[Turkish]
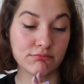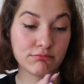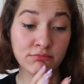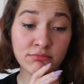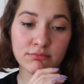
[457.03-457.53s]

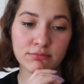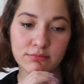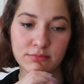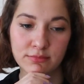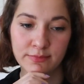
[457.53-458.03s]
Hmm.
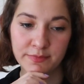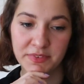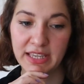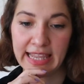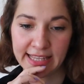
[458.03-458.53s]

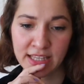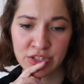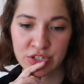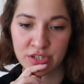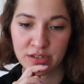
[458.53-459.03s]

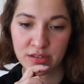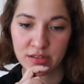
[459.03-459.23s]
İlginç.